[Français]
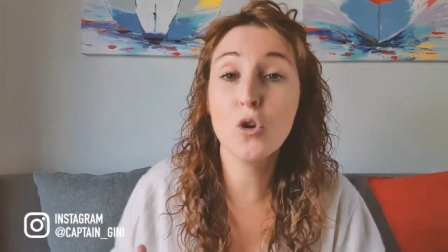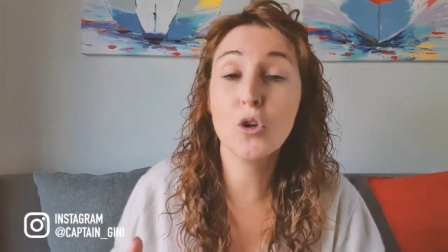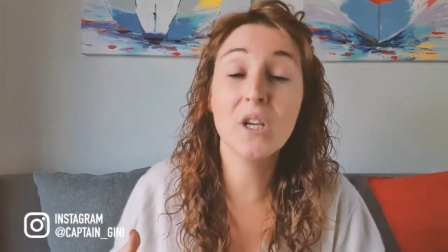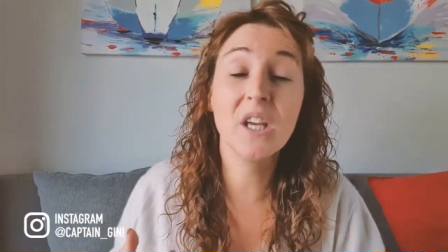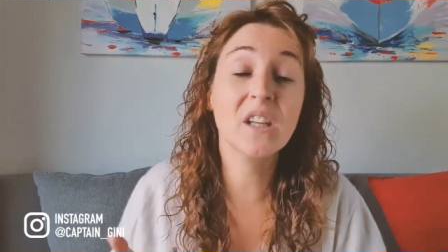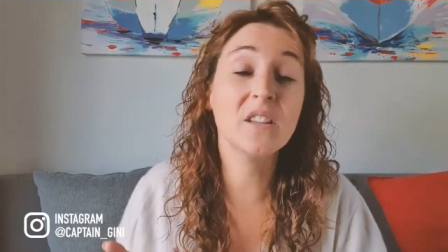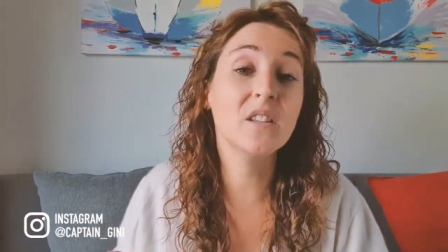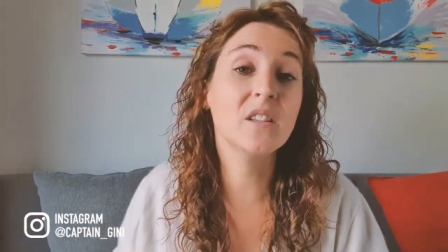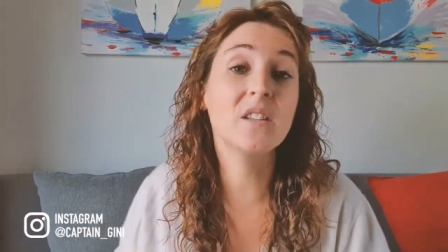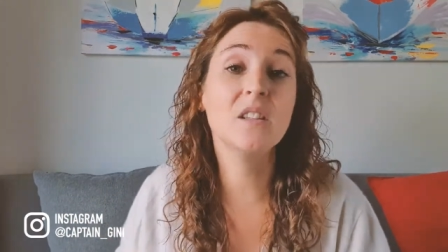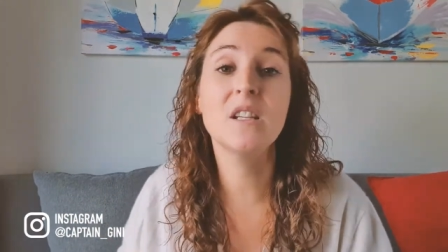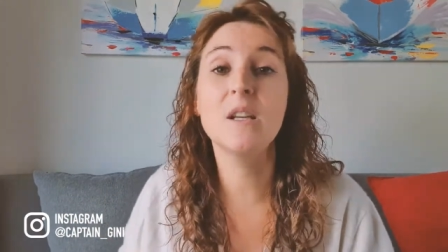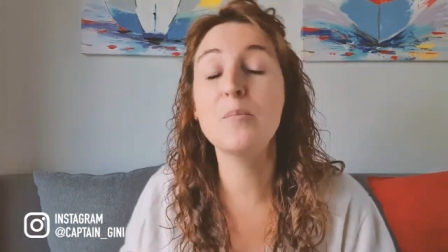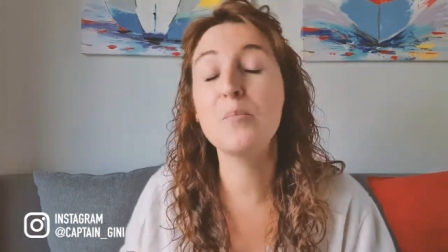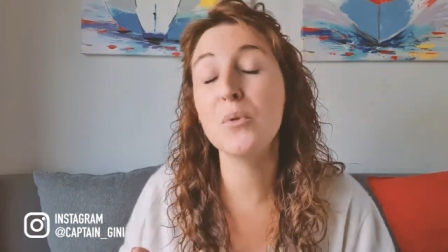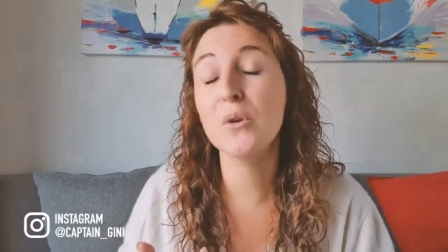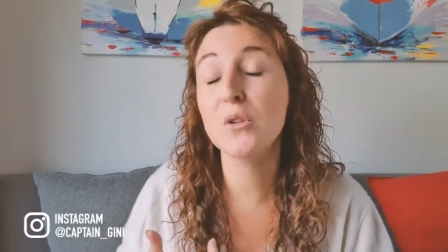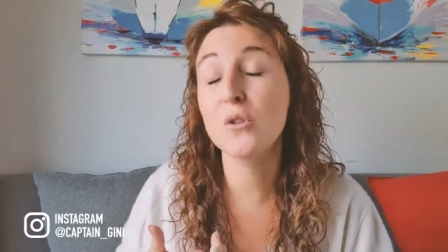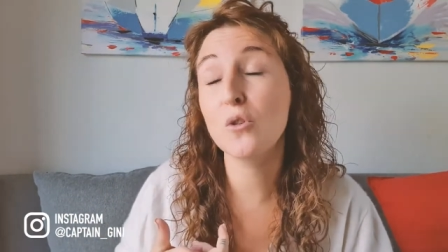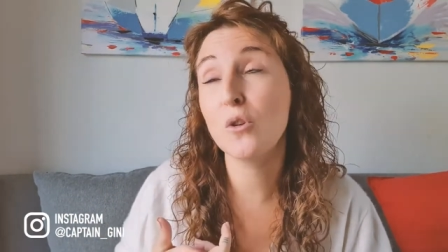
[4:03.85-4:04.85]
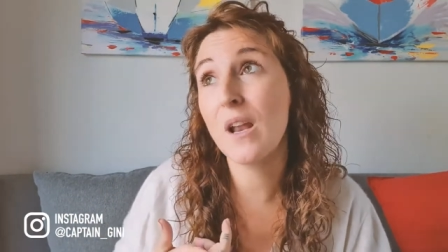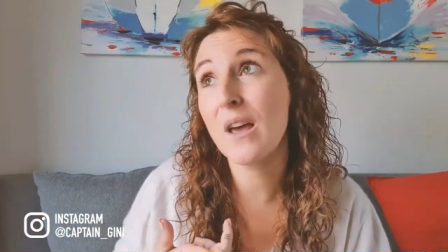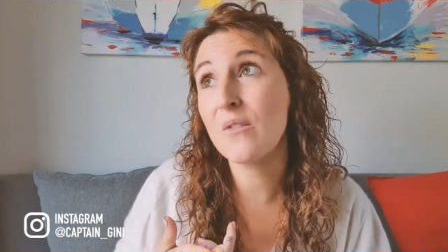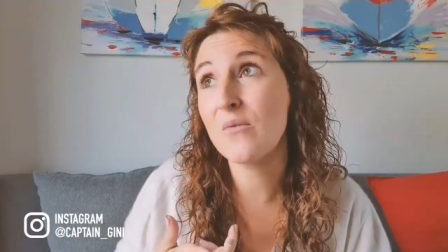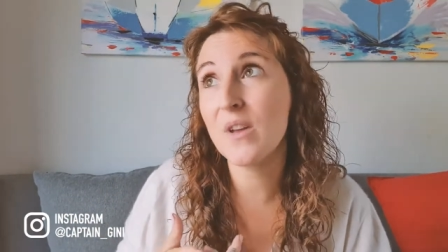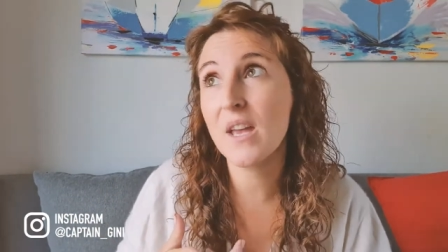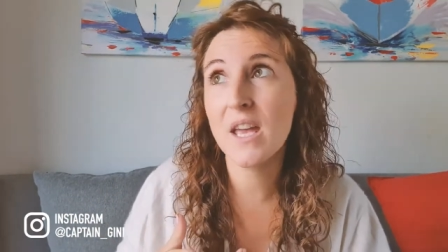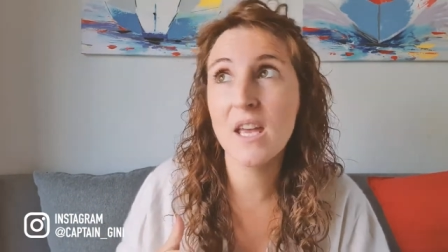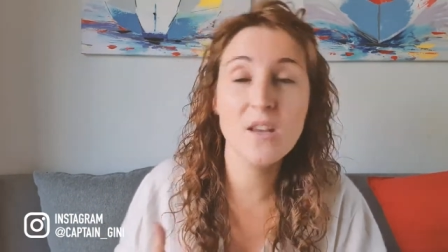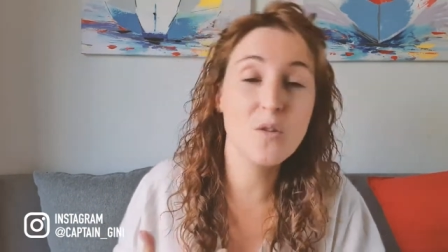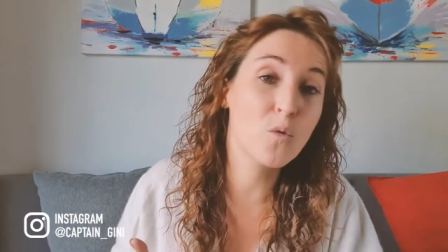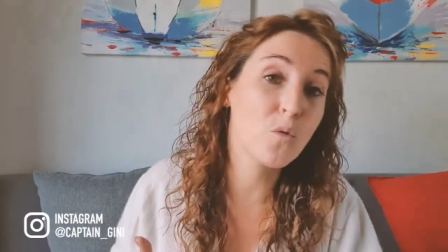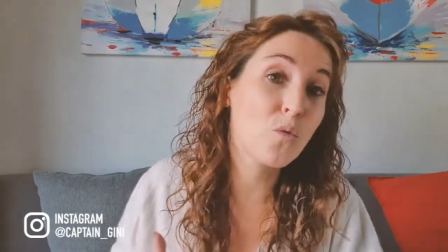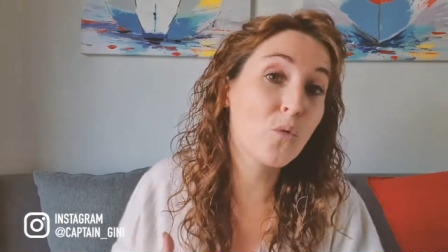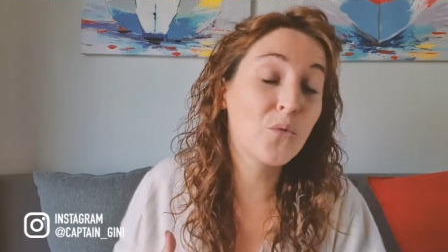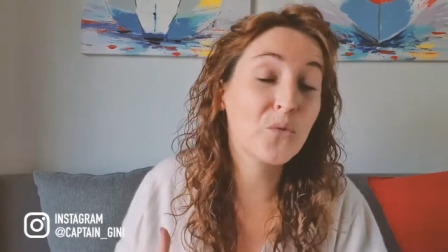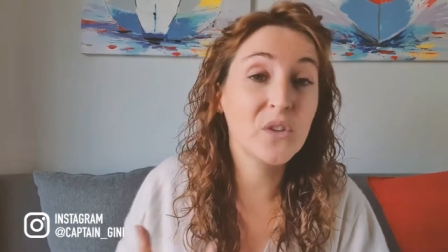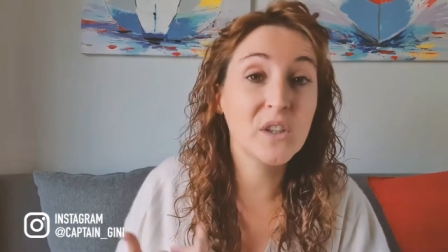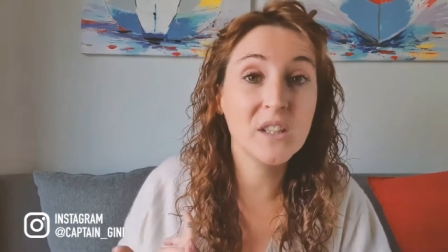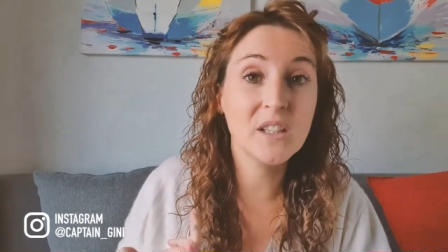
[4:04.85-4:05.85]
regarder si les posts de la veille
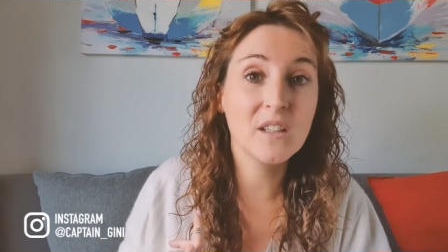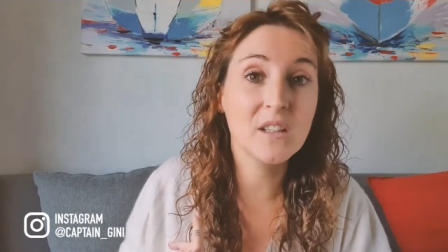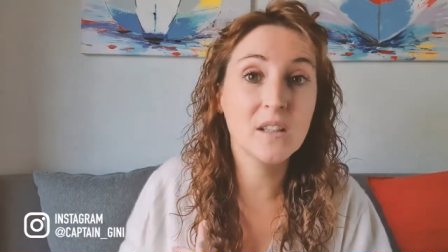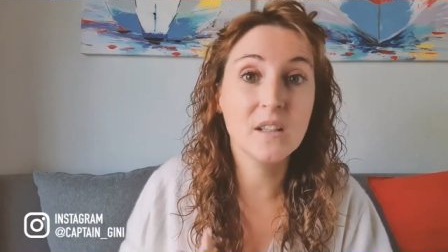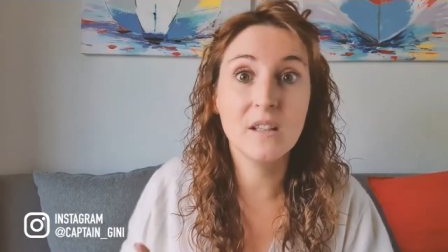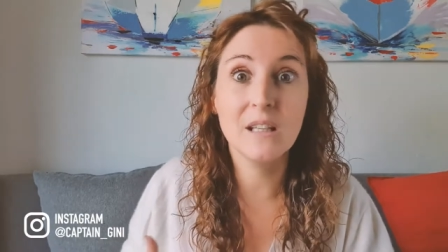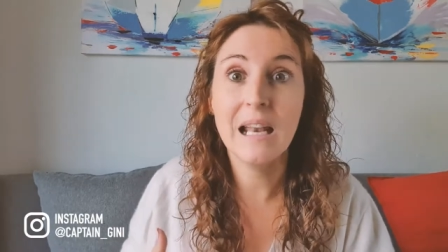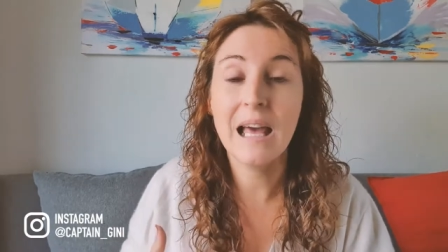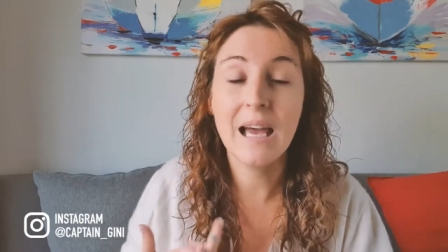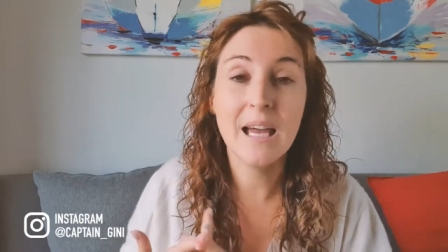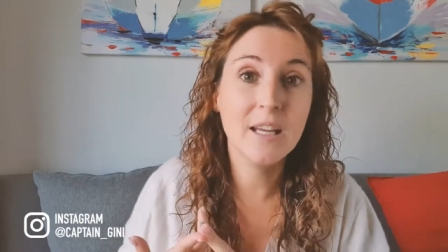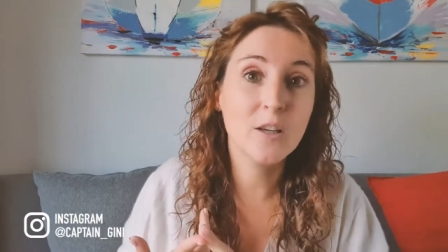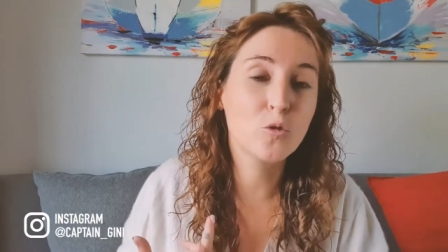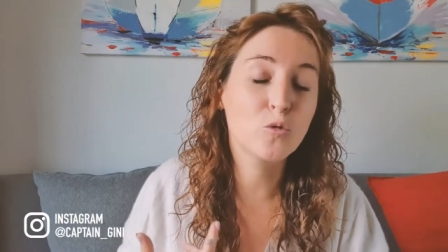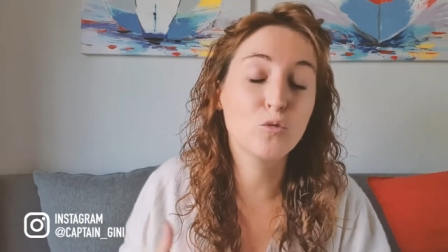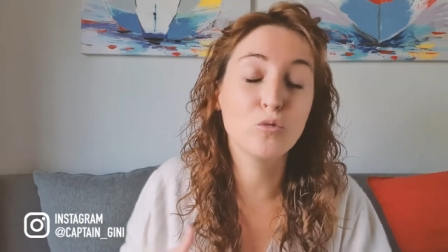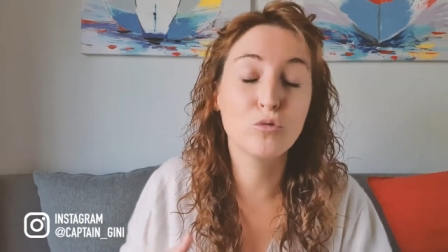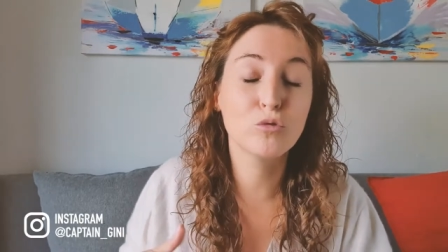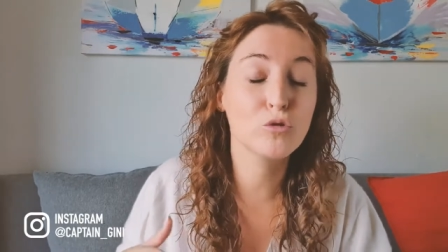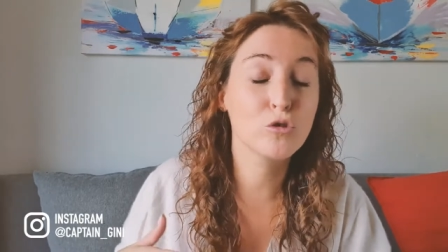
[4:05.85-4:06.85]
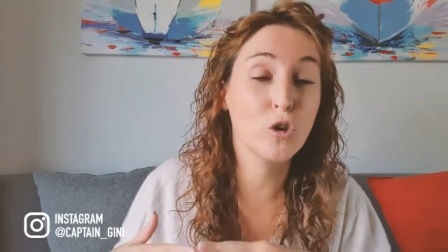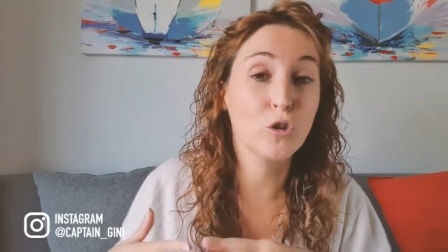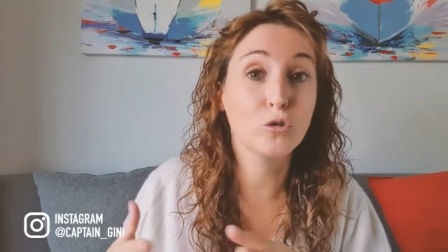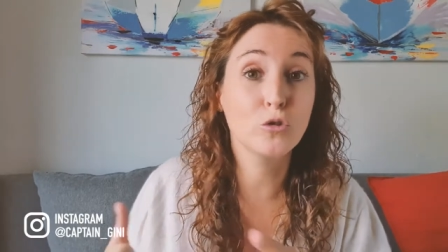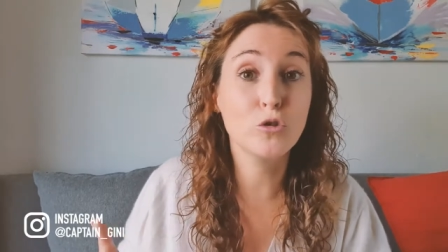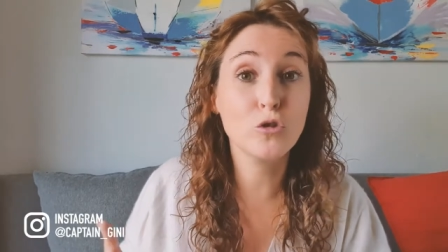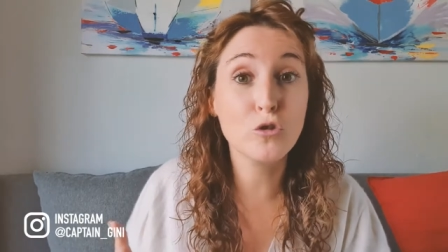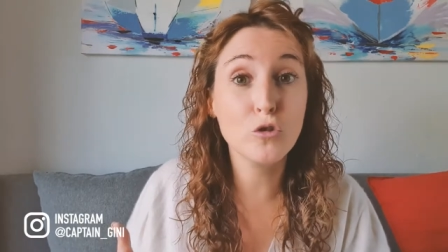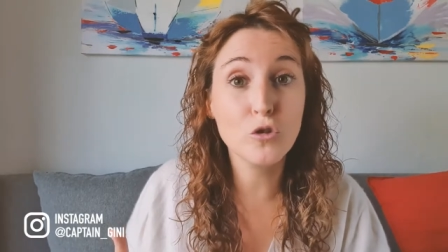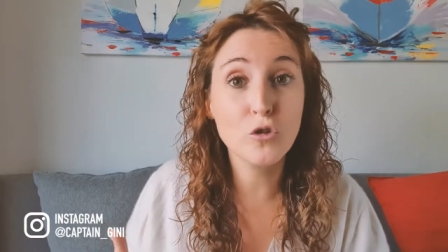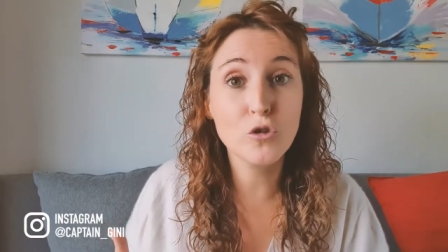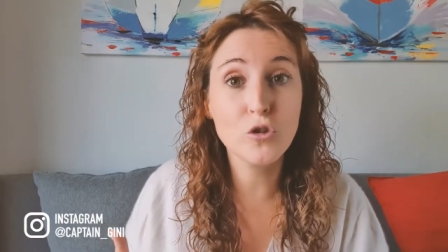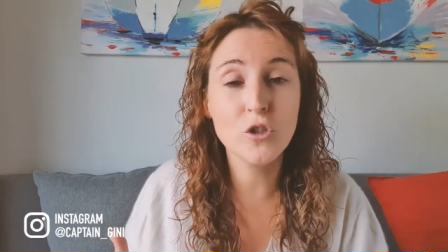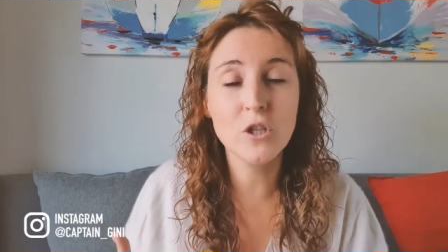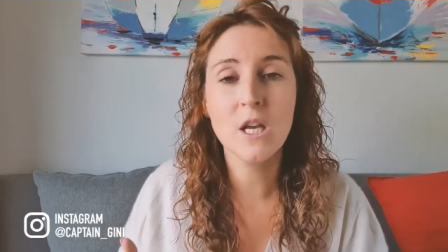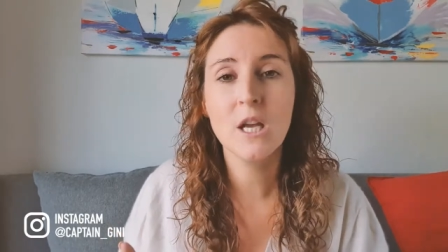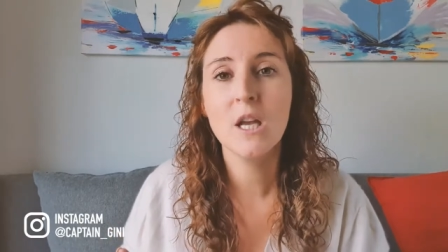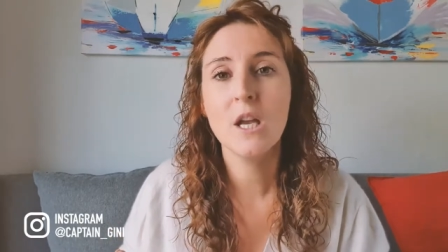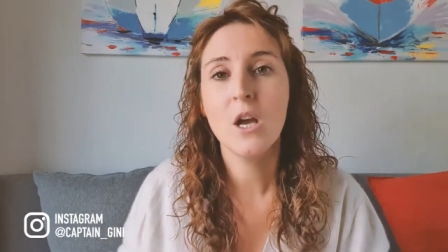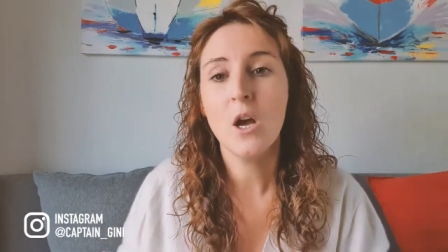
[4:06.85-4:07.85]
ont fait des likes ou ce genre de choses,